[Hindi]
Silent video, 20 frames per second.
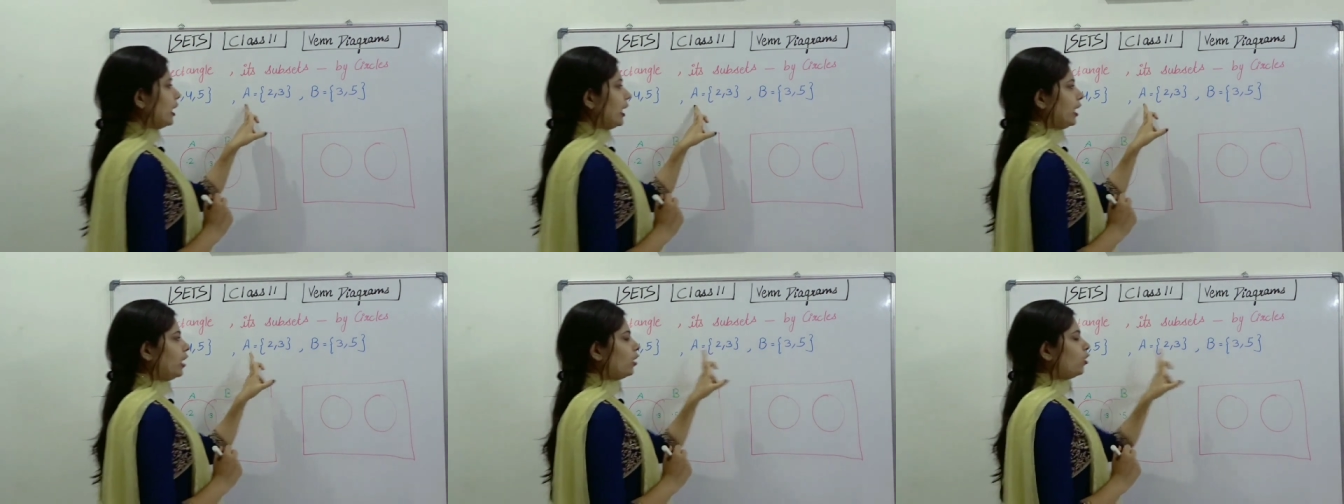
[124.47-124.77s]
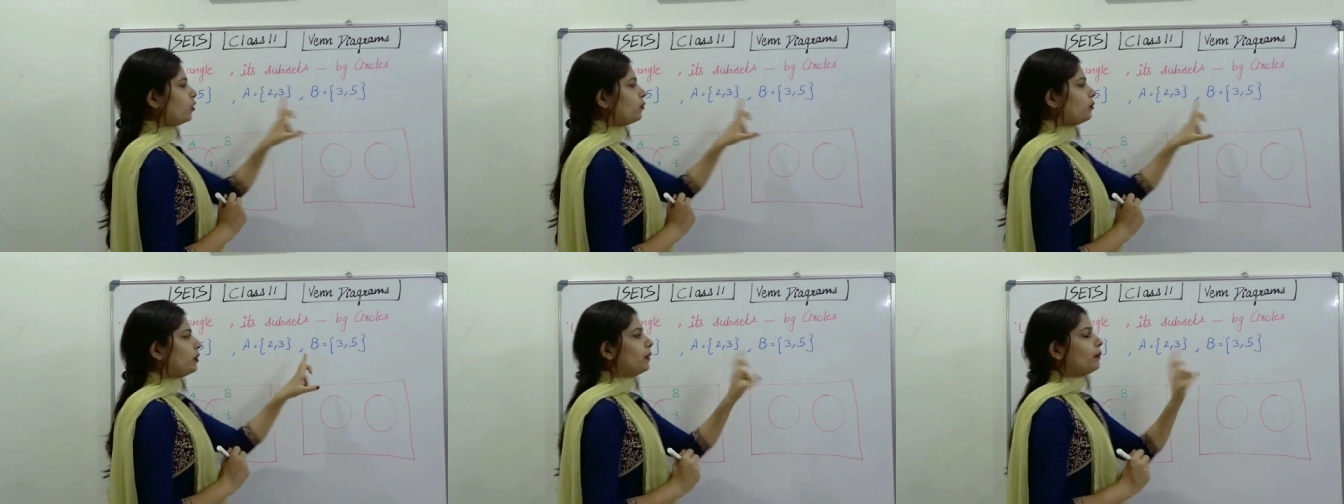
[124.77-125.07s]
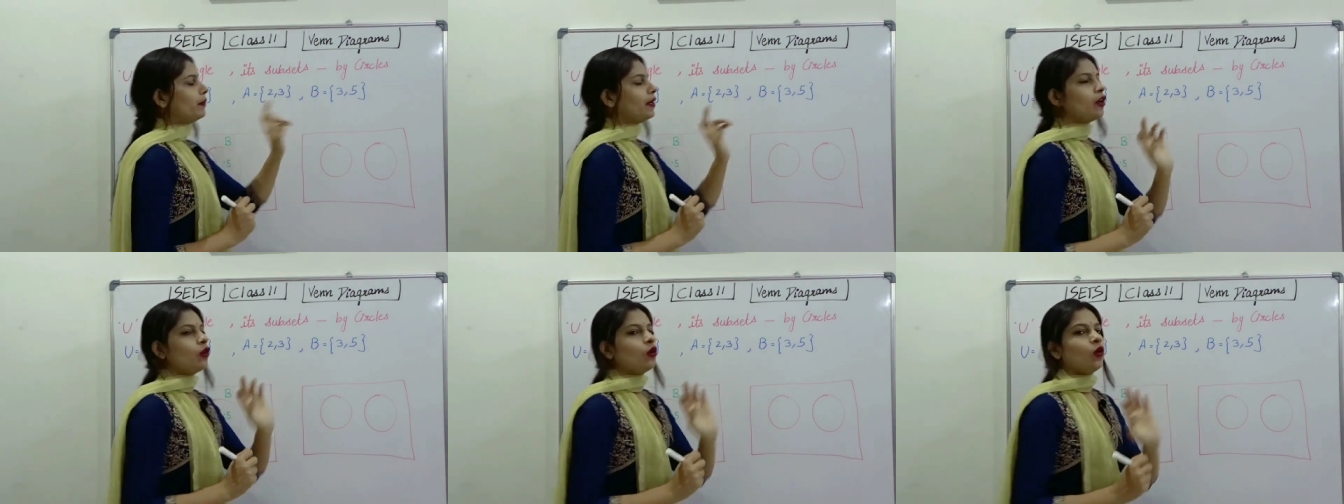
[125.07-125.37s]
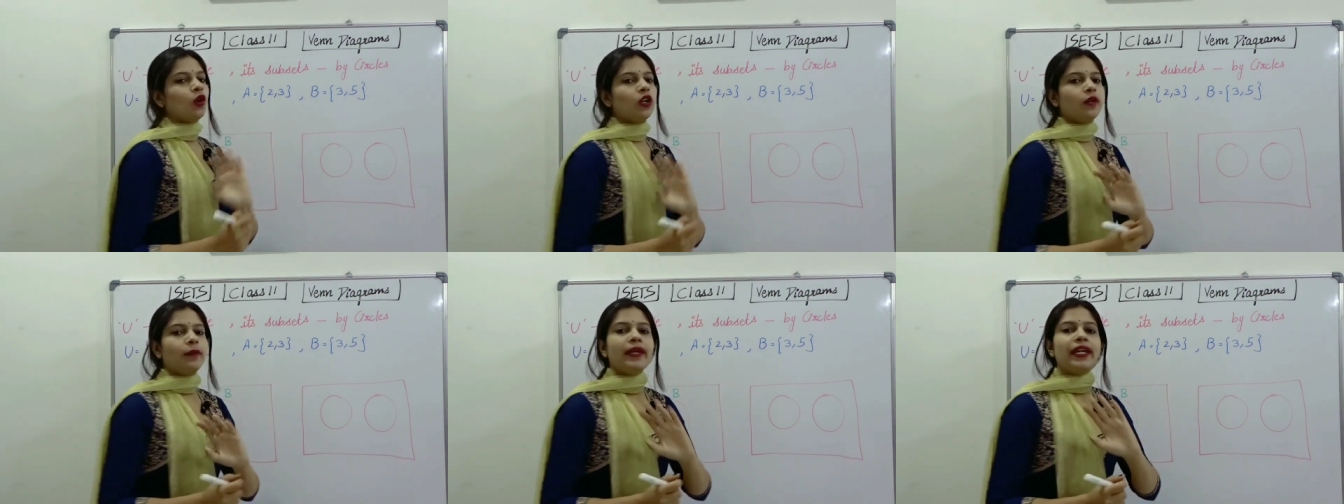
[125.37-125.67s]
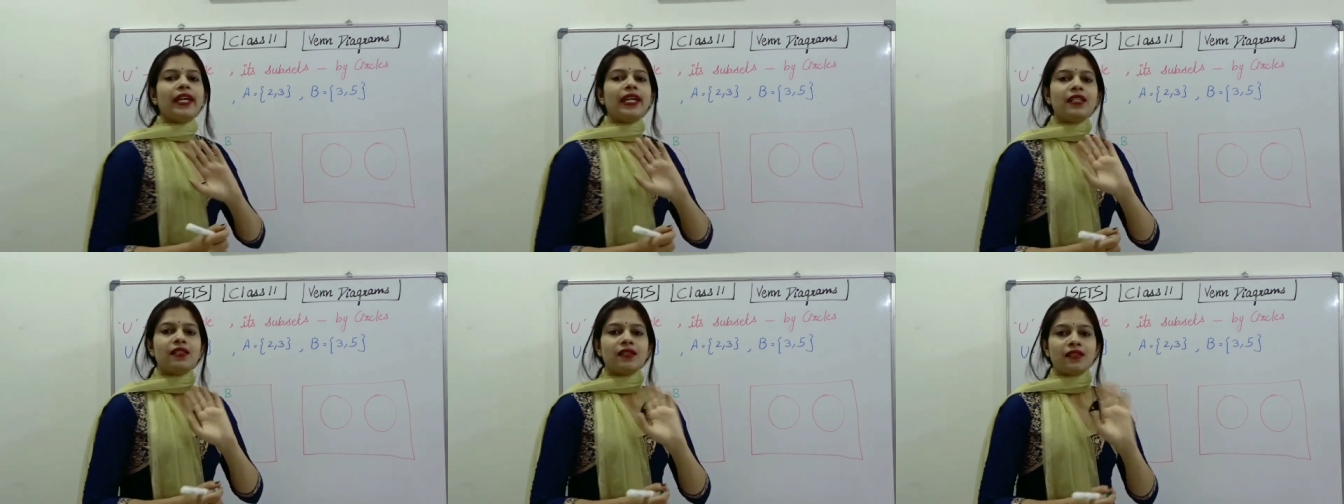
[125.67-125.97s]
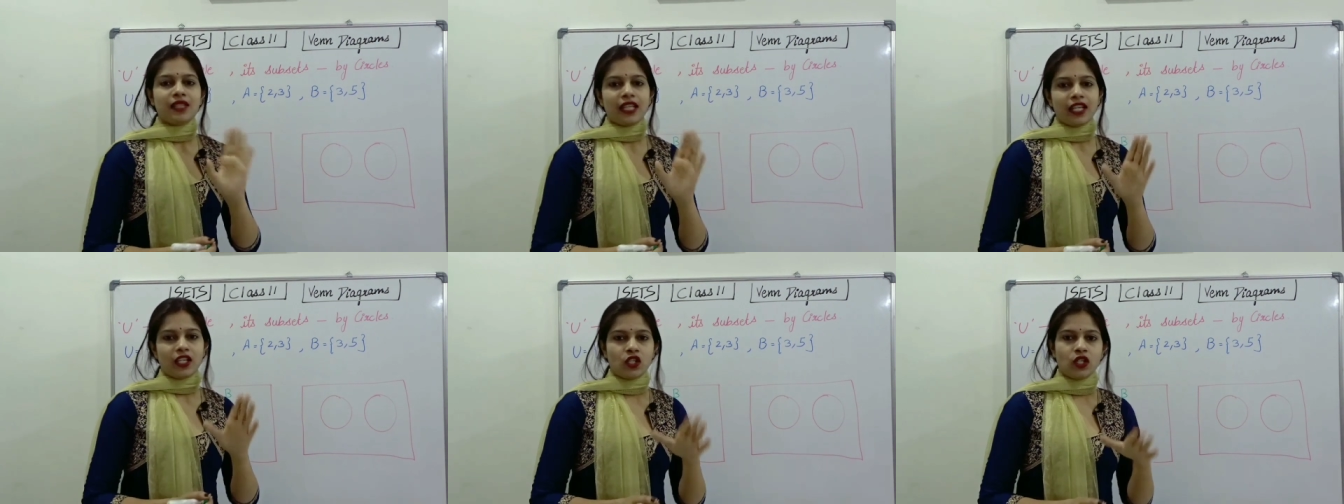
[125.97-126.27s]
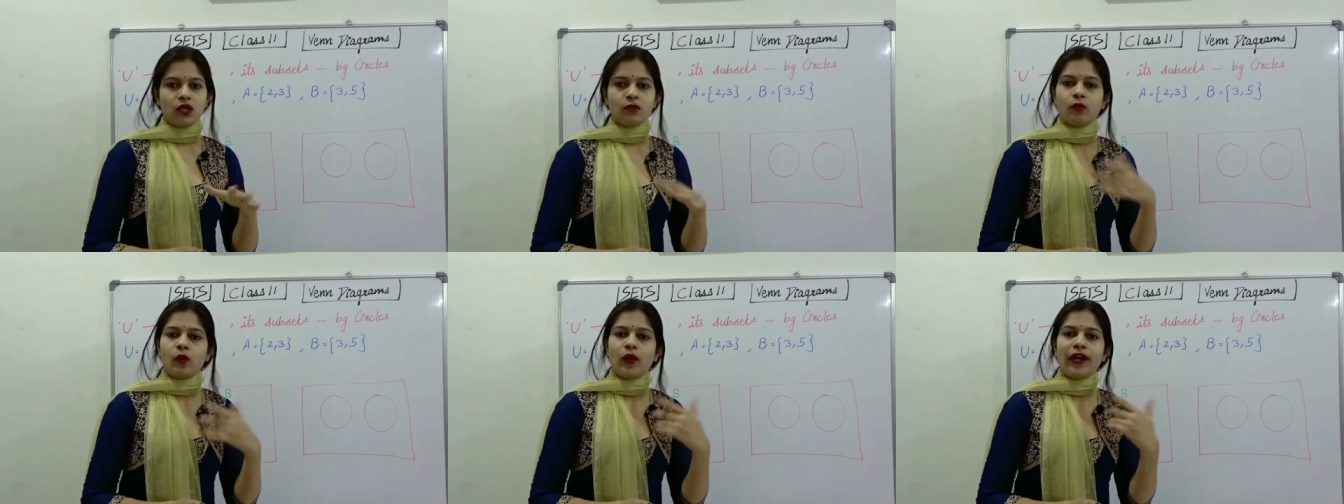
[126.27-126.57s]
ए और बी में कोई भी
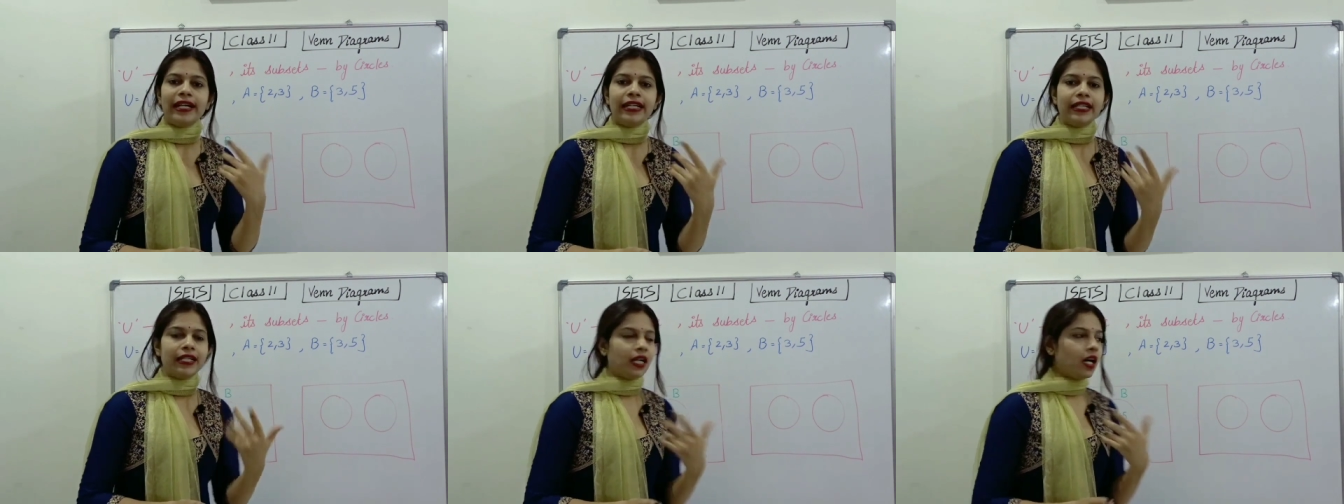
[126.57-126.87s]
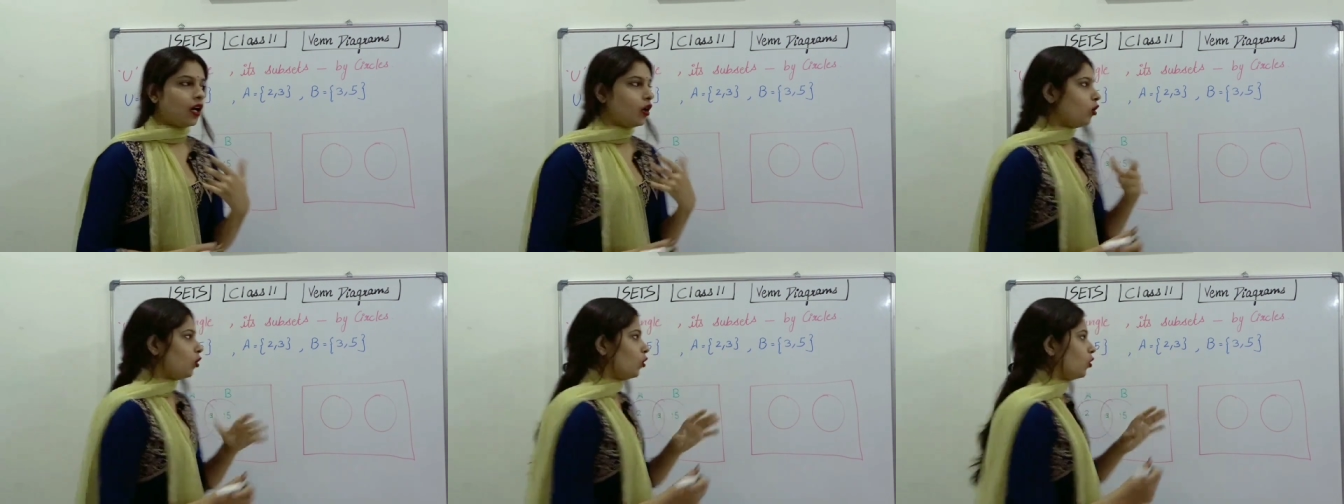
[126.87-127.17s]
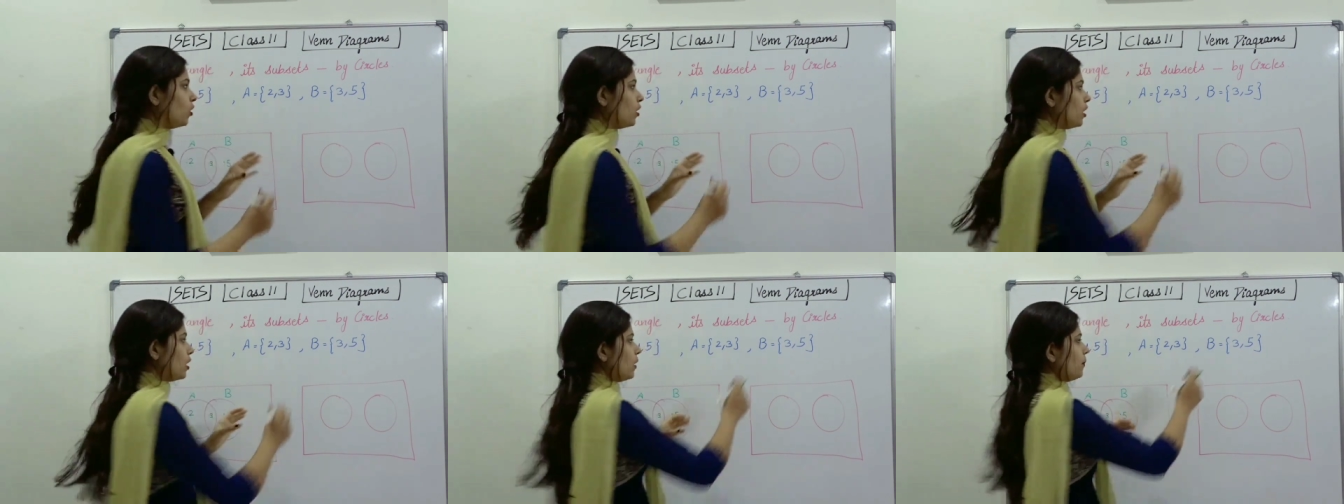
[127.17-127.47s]
इंटरसेक्शन पॉइंट ना हो